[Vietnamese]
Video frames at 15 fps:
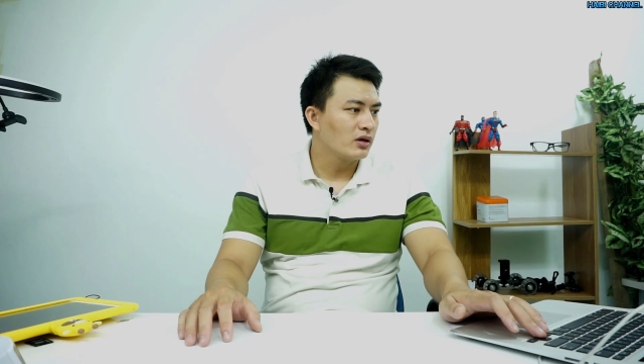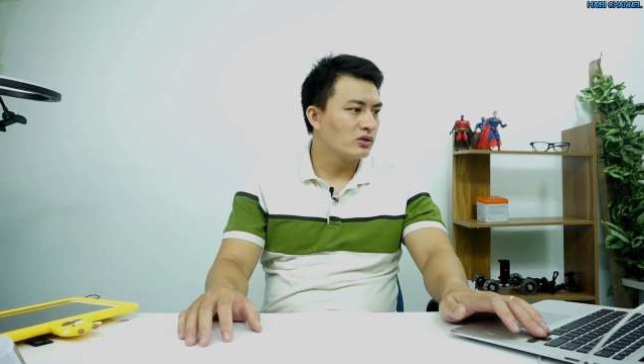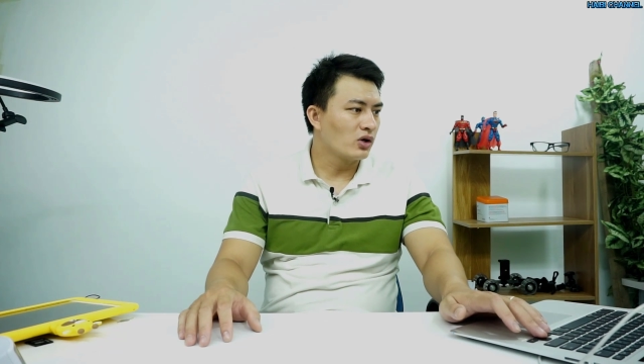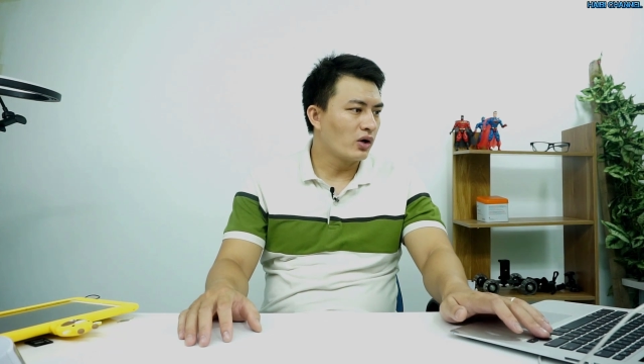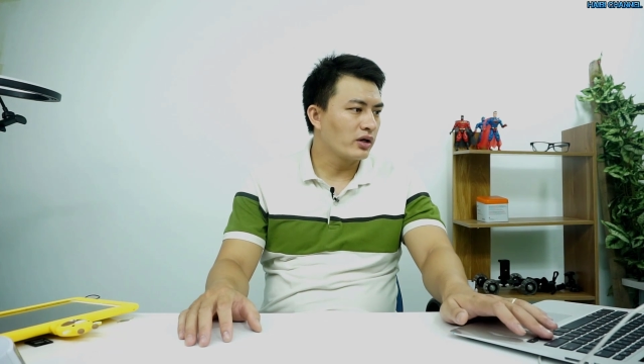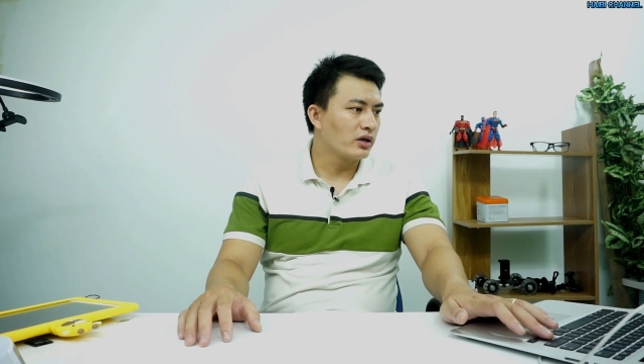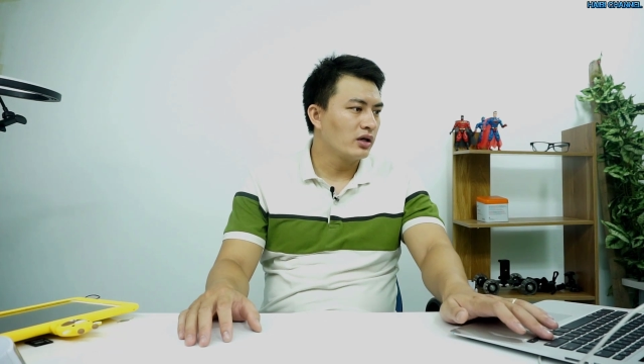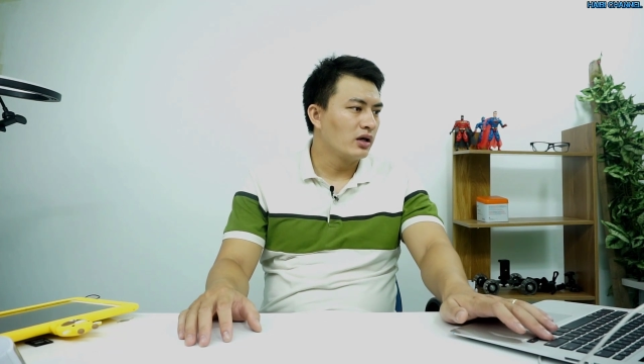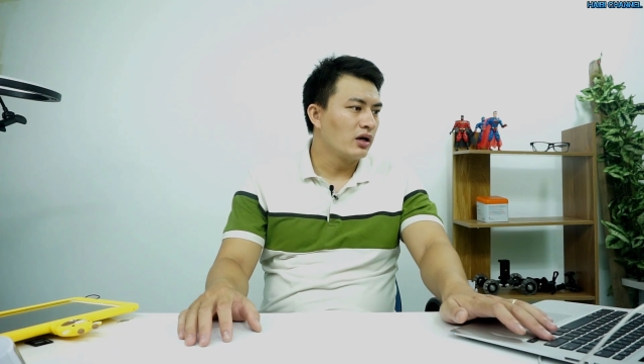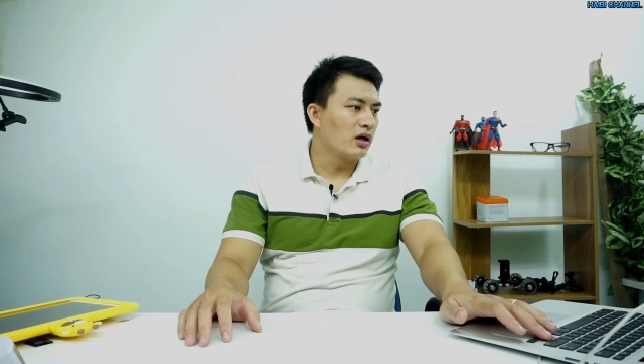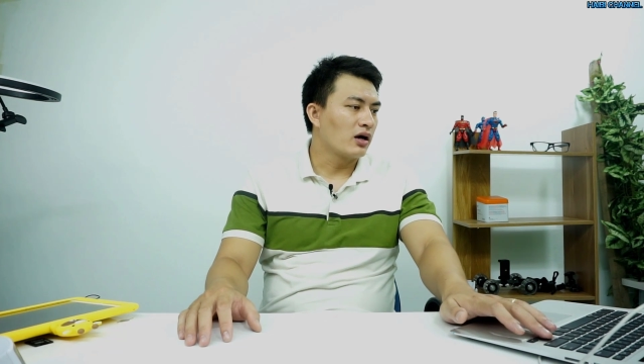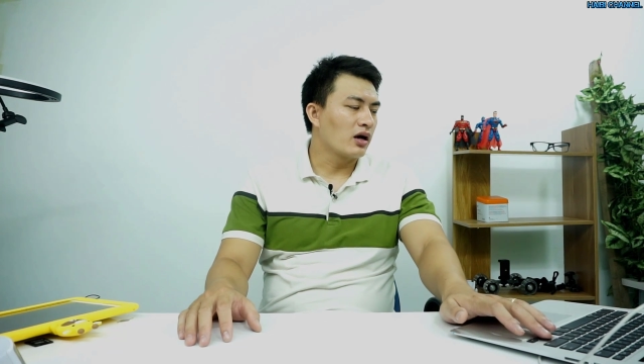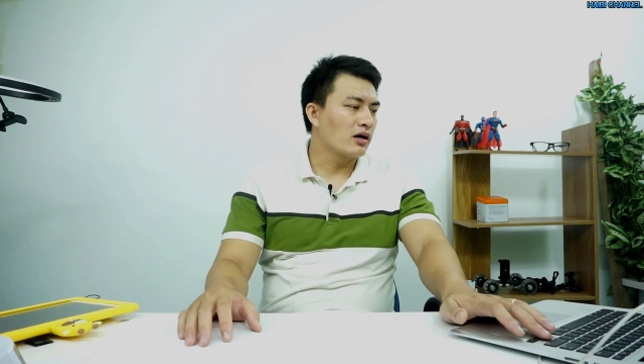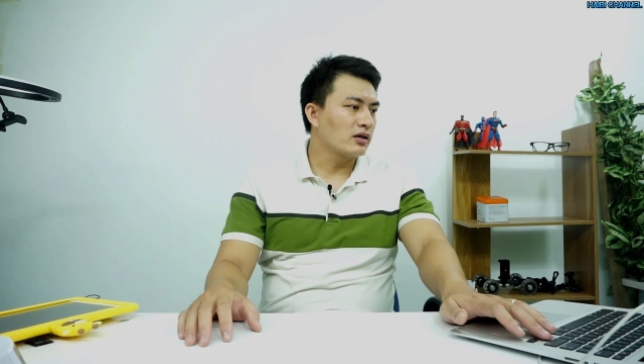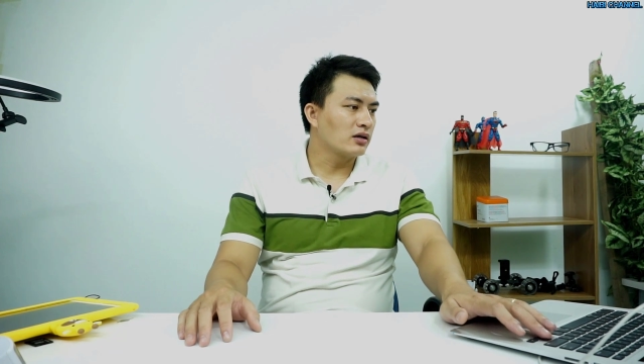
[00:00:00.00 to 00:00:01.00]
Rồi,
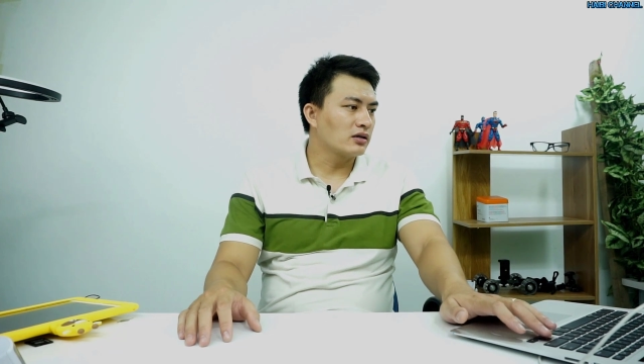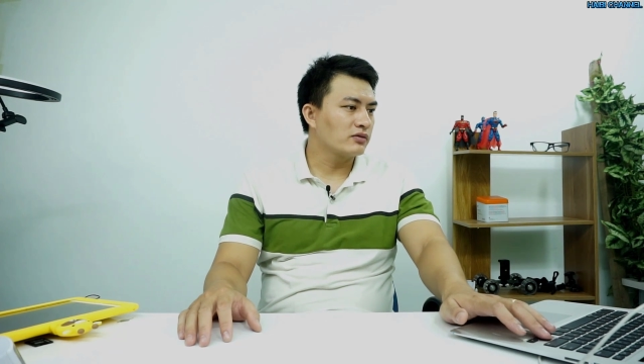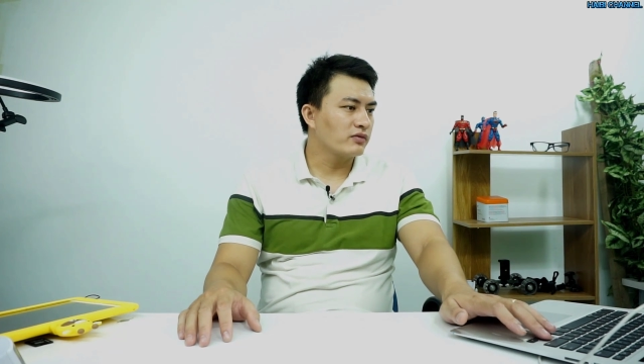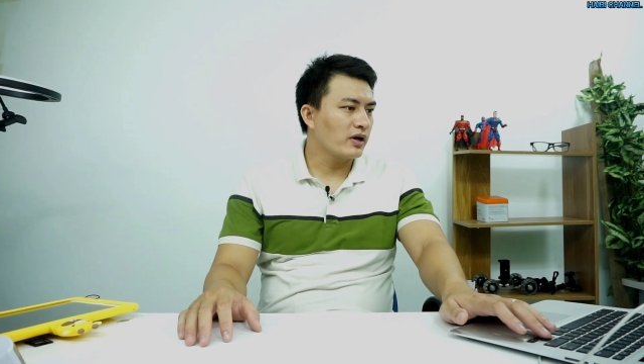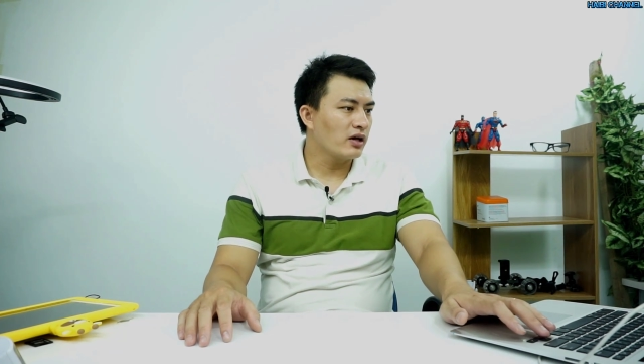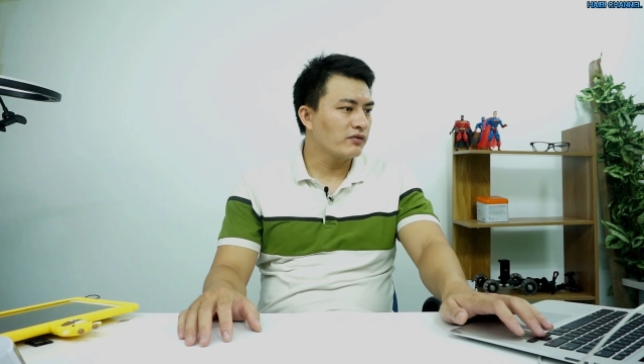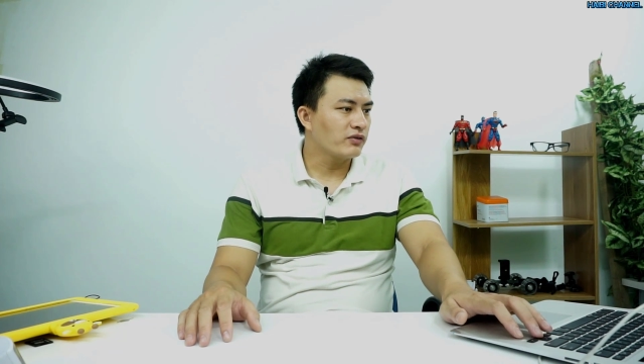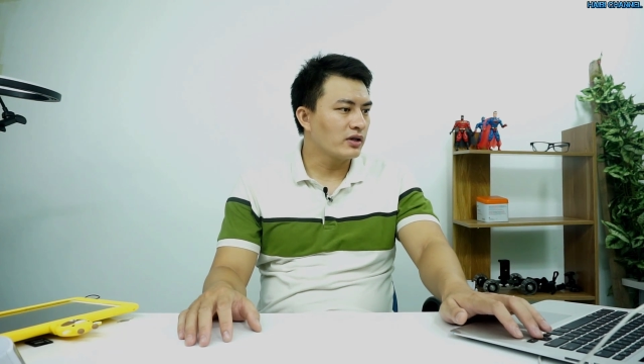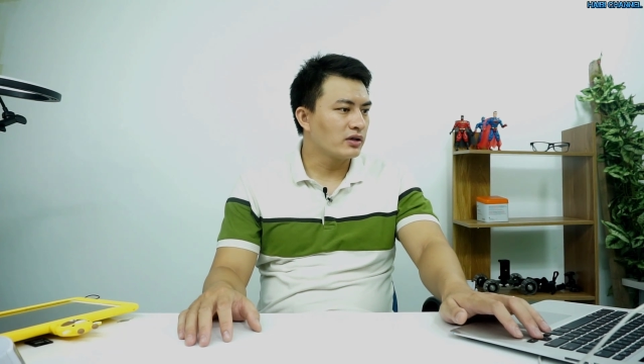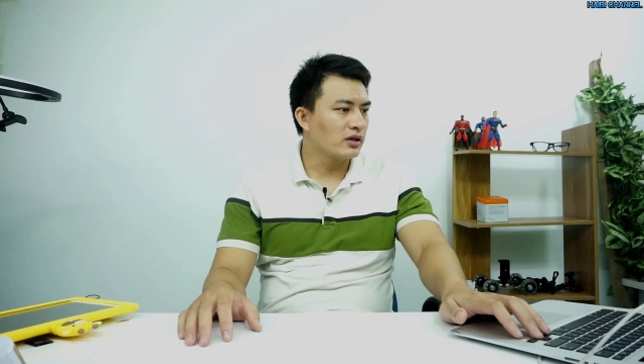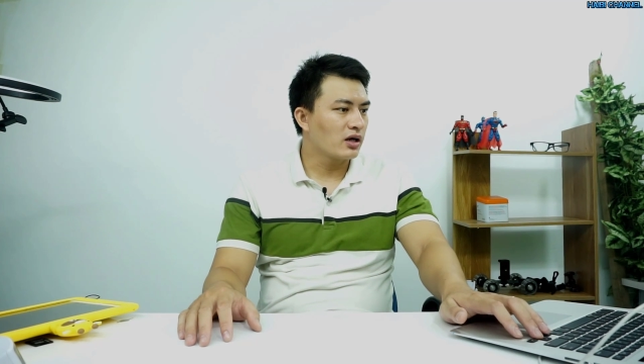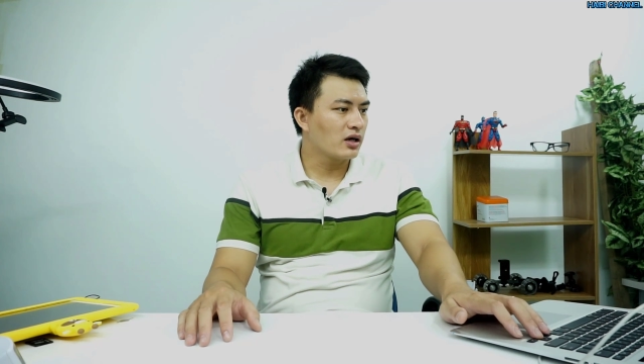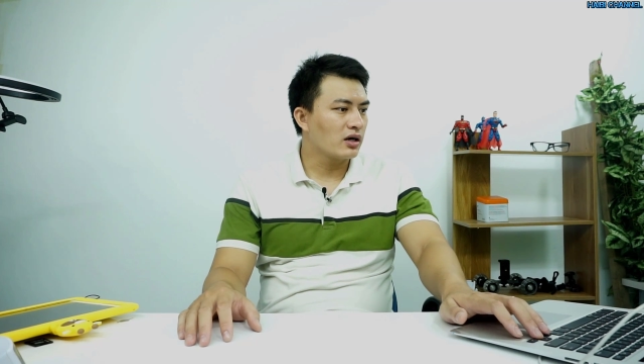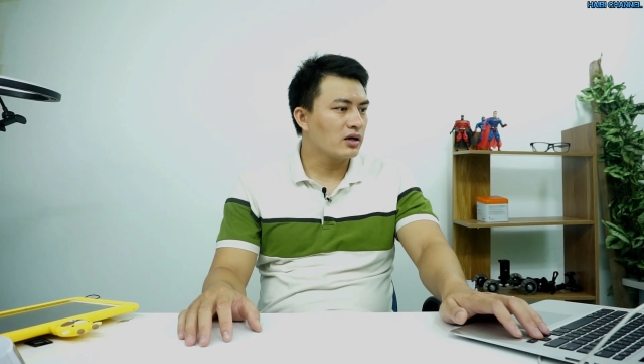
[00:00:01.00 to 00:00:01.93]
về phần